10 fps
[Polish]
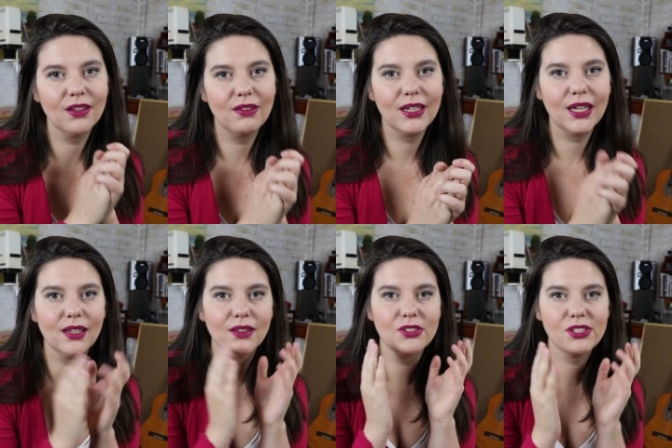do
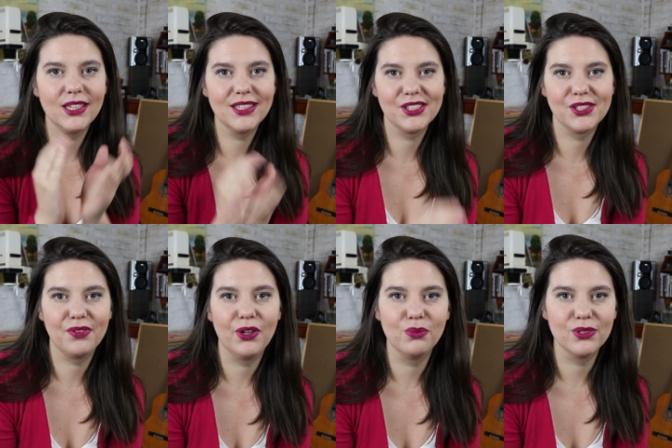grania, do dzielenia się
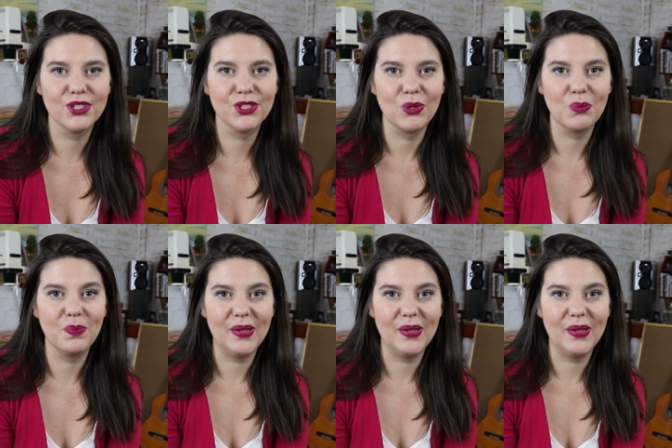swoją muzyczną